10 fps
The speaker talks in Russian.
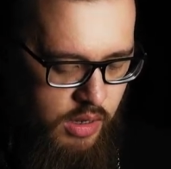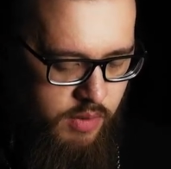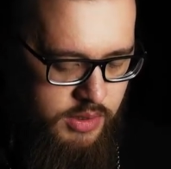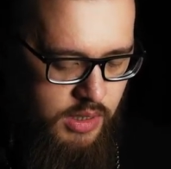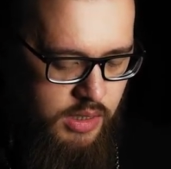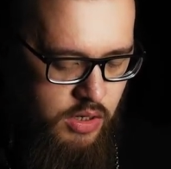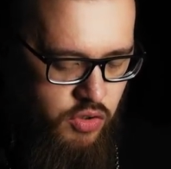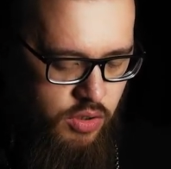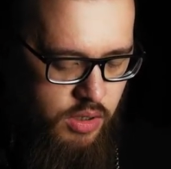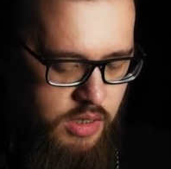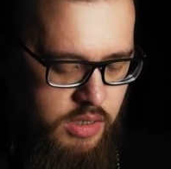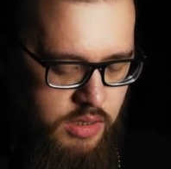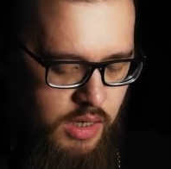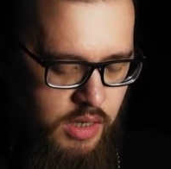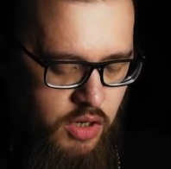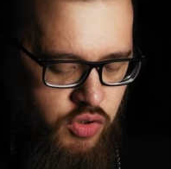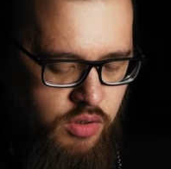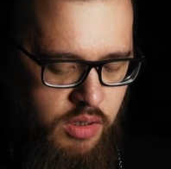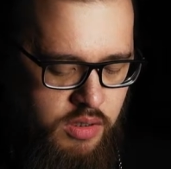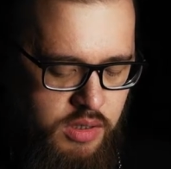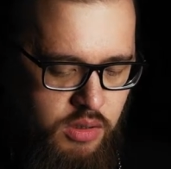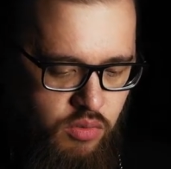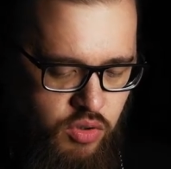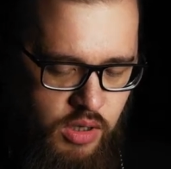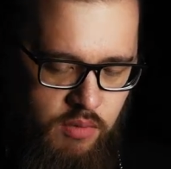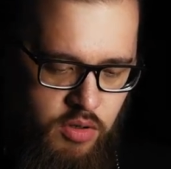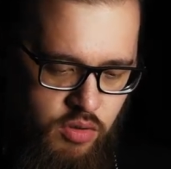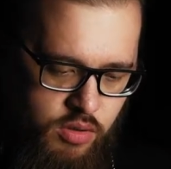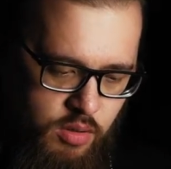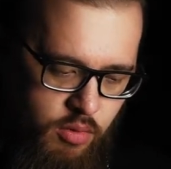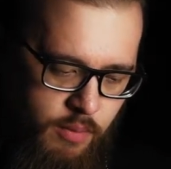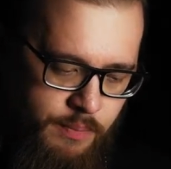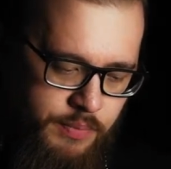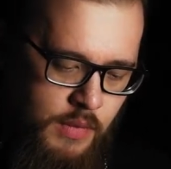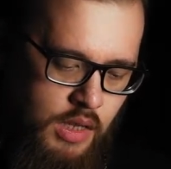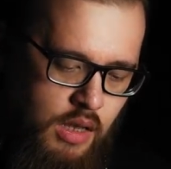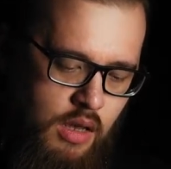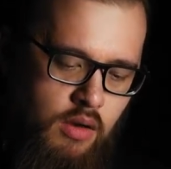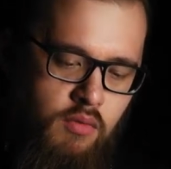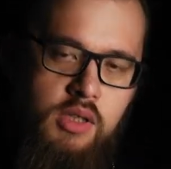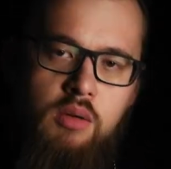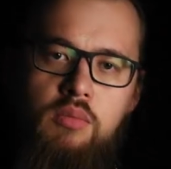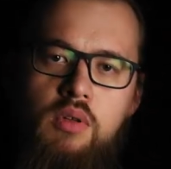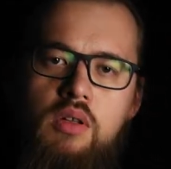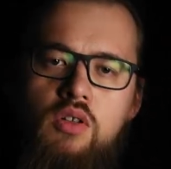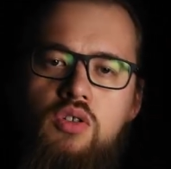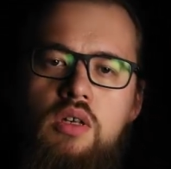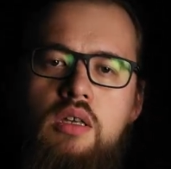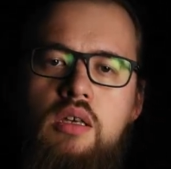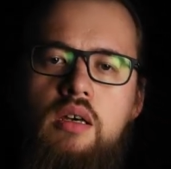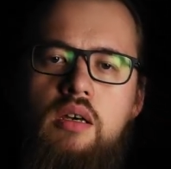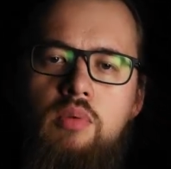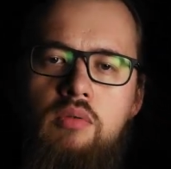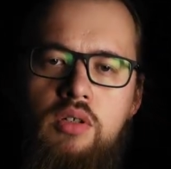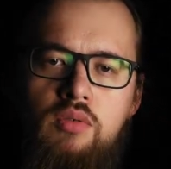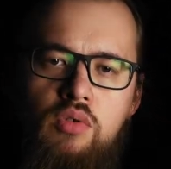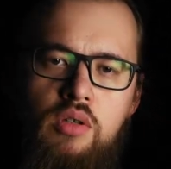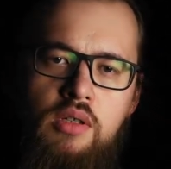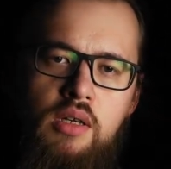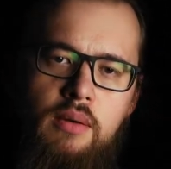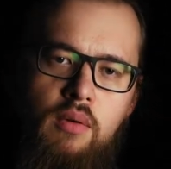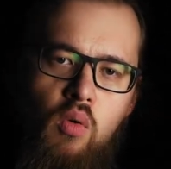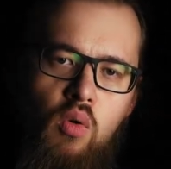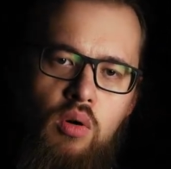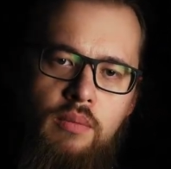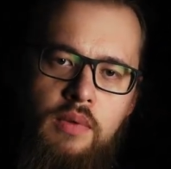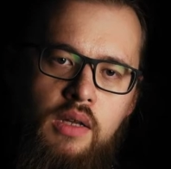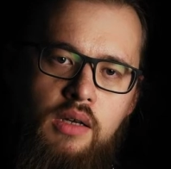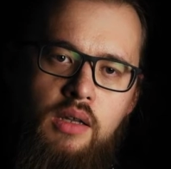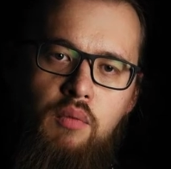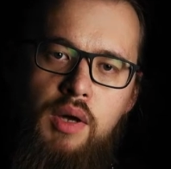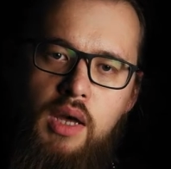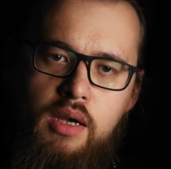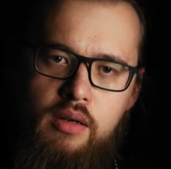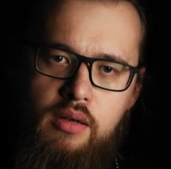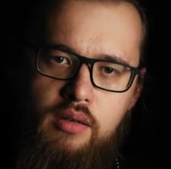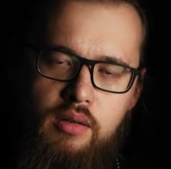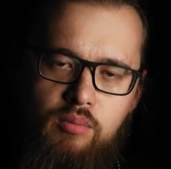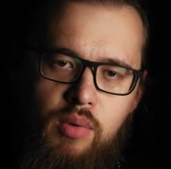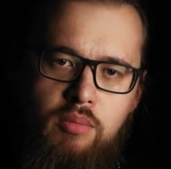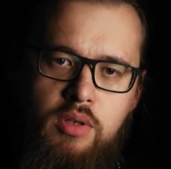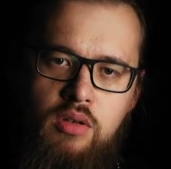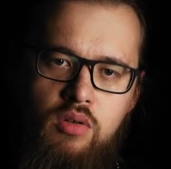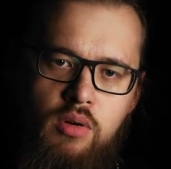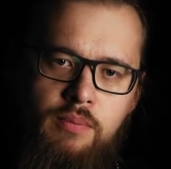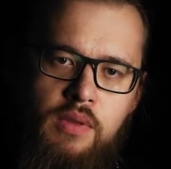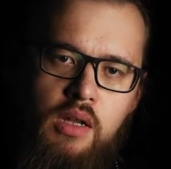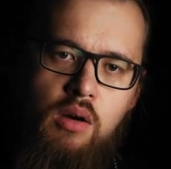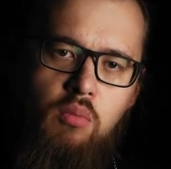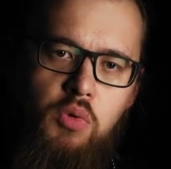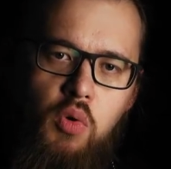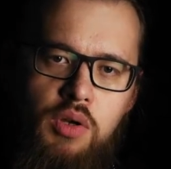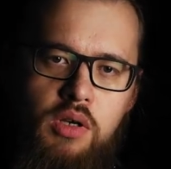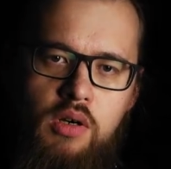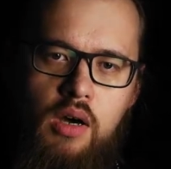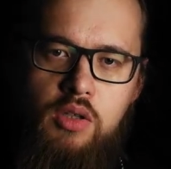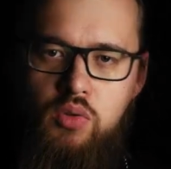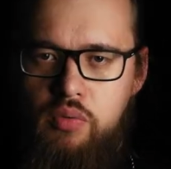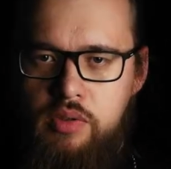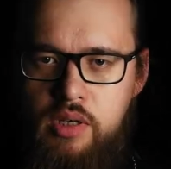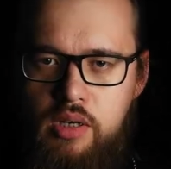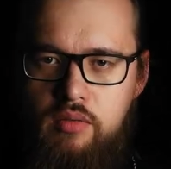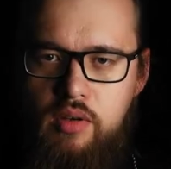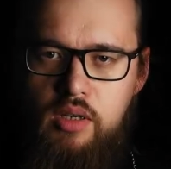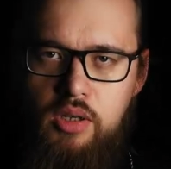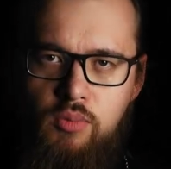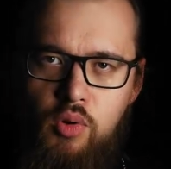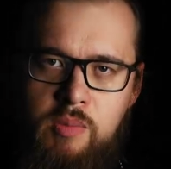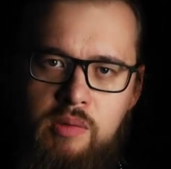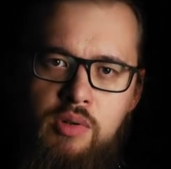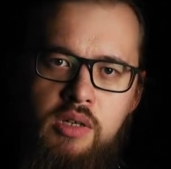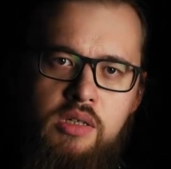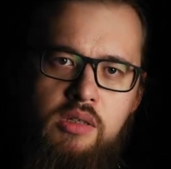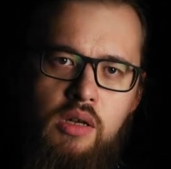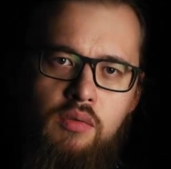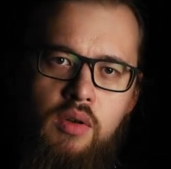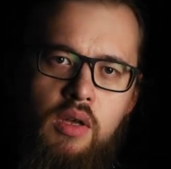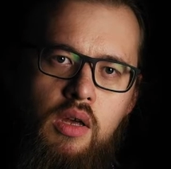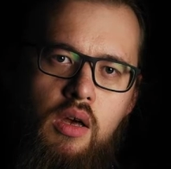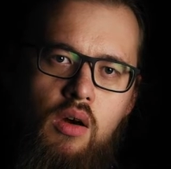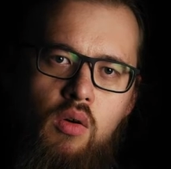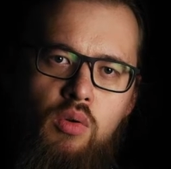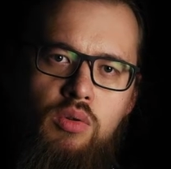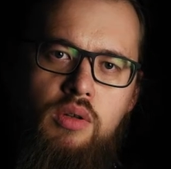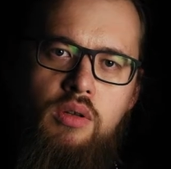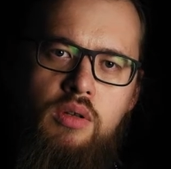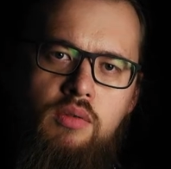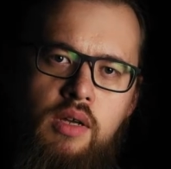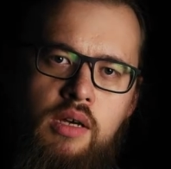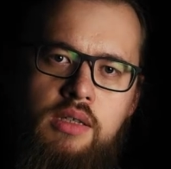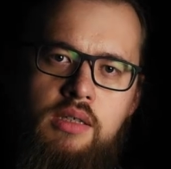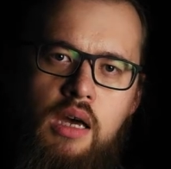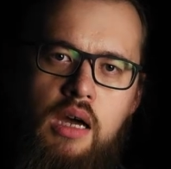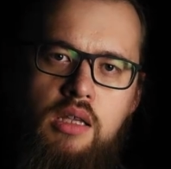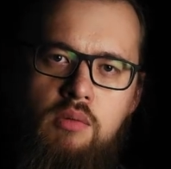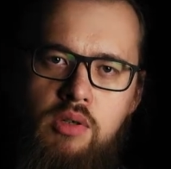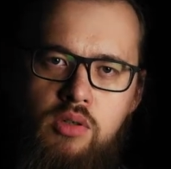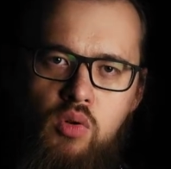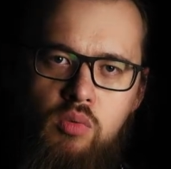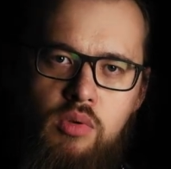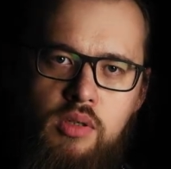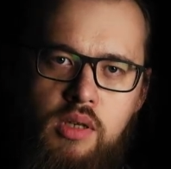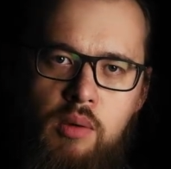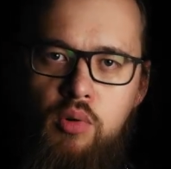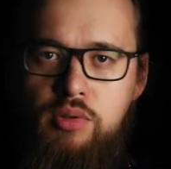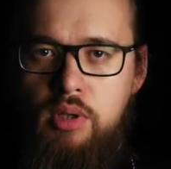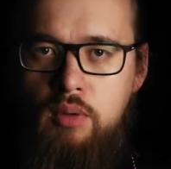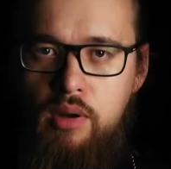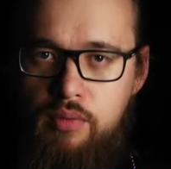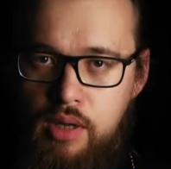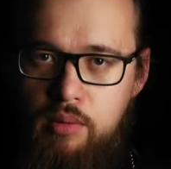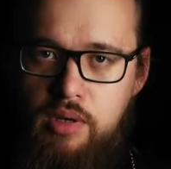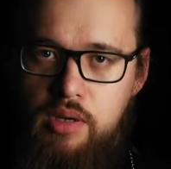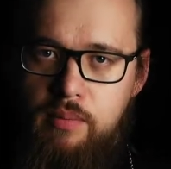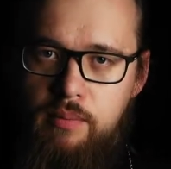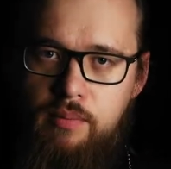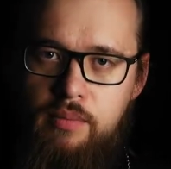восходящих и нисходящих к Сыну Человеческому». В этом чтении повествуется о Нафанаиле. По мнению многих отцов церкви и многих библеистов, он является одним лицом с апостолом Варфоломеем.